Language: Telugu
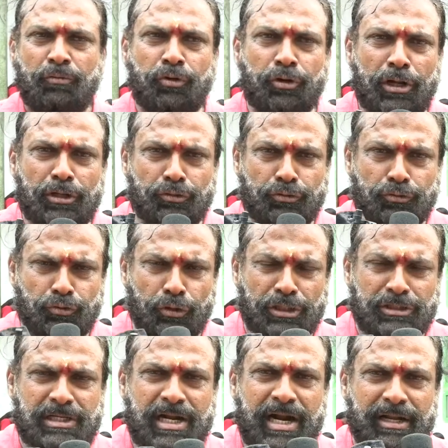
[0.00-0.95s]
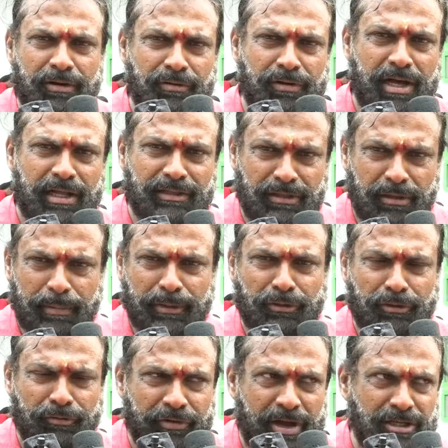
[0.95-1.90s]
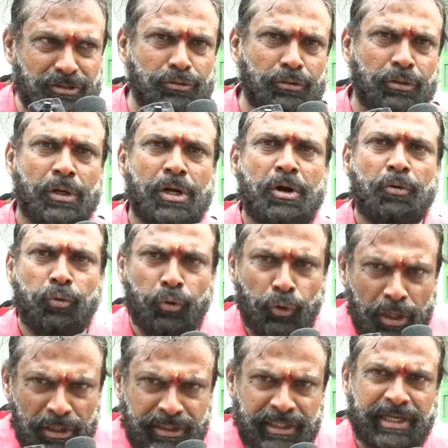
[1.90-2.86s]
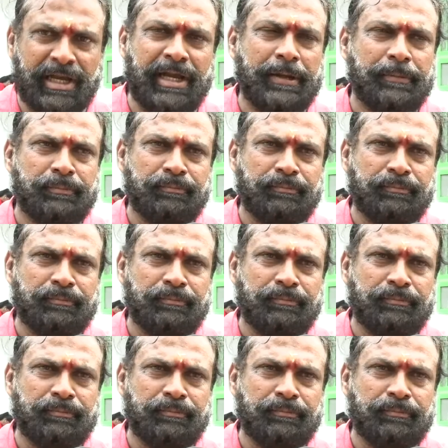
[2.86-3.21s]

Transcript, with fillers: ఫోటోలు తొక్కిసలాటకుండా అందరూ ప్రతి ఒక్క ఫ్యాన్స్ ఫోటోలు దిగి